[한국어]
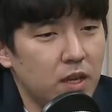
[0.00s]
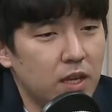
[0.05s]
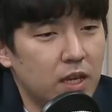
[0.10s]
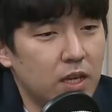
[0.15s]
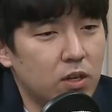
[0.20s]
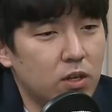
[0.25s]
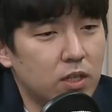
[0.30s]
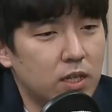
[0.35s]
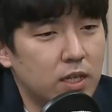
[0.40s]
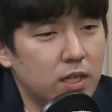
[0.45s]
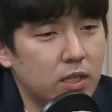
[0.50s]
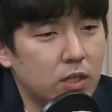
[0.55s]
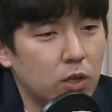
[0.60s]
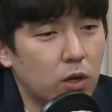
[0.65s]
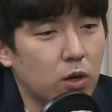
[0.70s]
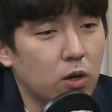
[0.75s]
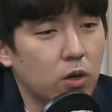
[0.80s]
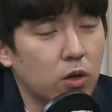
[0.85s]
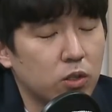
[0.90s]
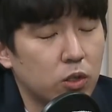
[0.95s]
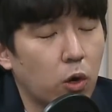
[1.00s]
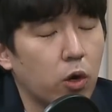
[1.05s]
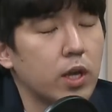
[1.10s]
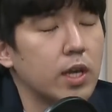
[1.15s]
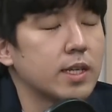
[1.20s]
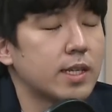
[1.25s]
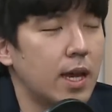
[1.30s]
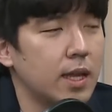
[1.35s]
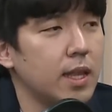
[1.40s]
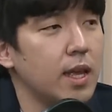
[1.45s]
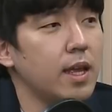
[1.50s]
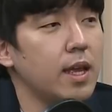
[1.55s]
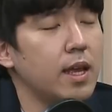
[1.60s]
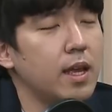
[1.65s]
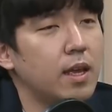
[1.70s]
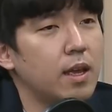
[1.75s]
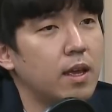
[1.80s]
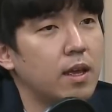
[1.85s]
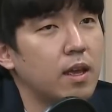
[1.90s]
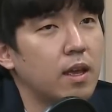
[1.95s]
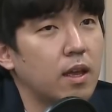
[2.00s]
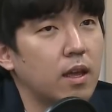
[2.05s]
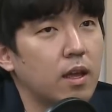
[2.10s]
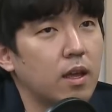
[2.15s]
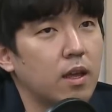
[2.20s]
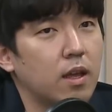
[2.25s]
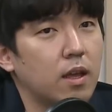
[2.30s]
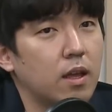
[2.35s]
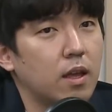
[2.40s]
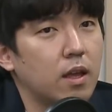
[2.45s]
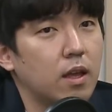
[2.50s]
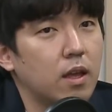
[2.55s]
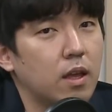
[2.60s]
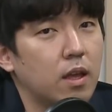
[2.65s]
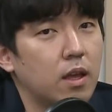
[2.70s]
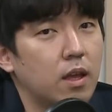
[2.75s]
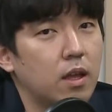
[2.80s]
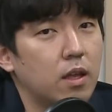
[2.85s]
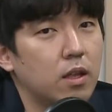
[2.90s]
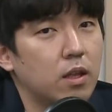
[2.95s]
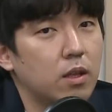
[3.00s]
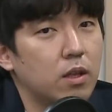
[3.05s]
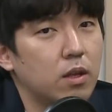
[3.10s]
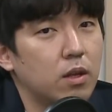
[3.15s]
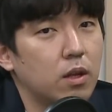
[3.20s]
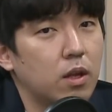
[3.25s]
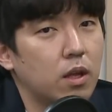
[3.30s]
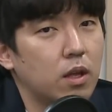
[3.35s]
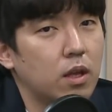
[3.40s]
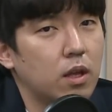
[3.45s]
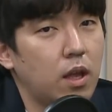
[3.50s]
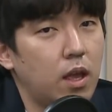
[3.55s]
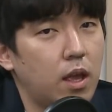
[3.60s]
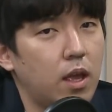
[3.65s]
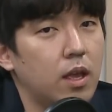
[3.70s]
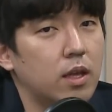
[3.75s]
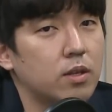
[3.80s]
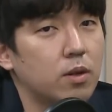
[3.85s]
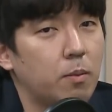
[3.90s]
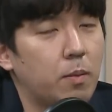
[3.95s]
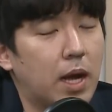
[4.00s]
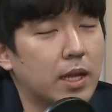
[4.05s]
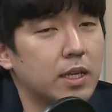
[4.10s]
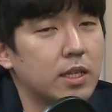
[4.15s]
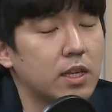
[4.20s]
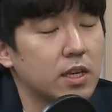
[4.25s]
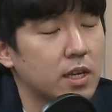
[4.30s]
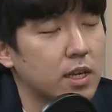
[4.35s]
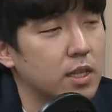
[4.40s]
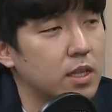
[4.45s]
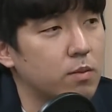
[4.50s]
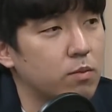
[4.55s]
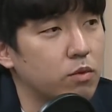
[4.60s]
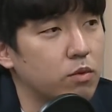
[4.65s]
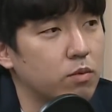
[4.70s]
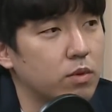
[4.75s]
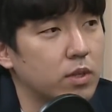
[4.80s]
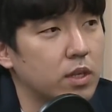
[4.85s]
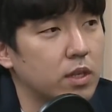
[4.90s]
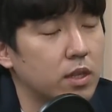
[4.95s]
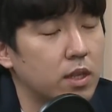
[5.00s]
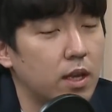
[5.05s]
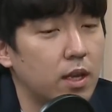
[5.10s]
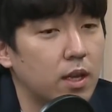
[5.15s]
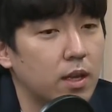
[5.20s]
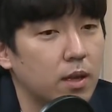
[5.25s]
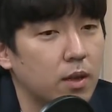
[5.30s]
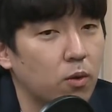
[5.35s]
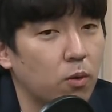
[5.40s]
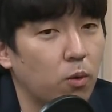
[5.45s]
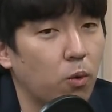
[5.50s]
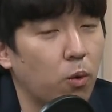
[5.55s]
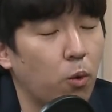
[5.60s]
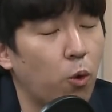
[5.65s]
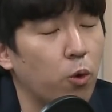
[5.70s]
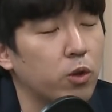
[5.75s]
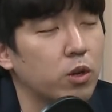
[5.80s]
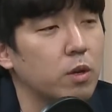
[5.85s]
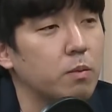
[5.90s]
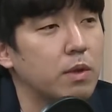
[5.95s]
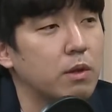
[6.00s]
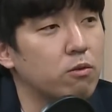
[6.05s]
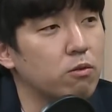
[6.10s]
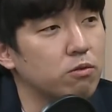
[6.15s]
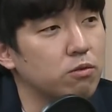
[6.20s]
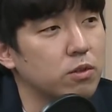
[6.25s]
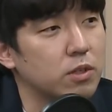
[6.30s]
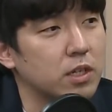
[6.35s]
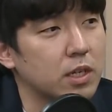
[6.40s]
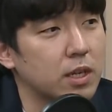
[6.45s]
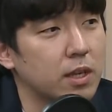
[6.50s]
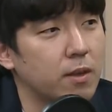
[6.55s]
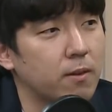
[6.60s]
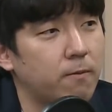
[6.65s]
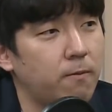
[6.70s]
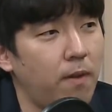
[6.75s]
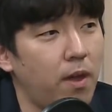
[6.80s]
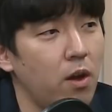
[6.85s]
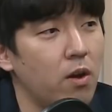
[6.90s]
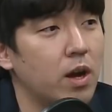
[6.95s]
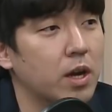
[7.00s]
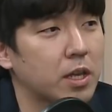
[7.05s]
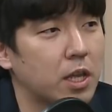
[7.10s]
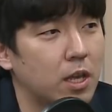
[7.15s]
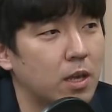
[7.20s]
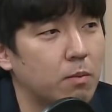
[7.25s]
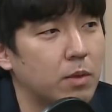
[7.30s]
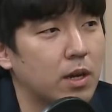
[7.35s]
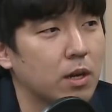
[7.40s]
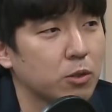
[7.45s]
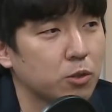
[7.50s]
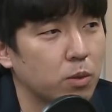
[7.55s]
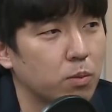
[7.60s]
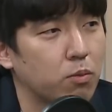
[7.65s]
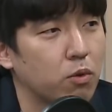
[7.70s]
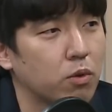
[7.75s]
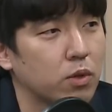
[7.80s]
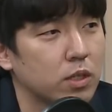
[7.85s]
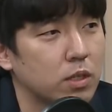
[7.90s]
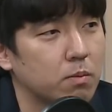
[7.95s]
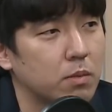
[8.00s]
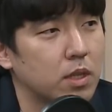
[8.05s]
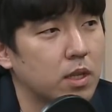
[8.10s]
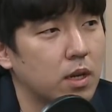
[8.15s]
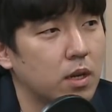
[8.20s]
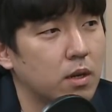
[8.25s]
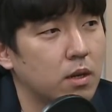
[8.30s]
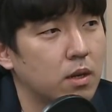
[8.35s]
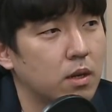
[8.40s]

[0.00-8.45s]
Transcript: 이거는 저 저희 세대 에서 많이 느끼는 부분인데 네. 오히려 미국 주식이 페어한 게임이라고 저는 보고 있습니다.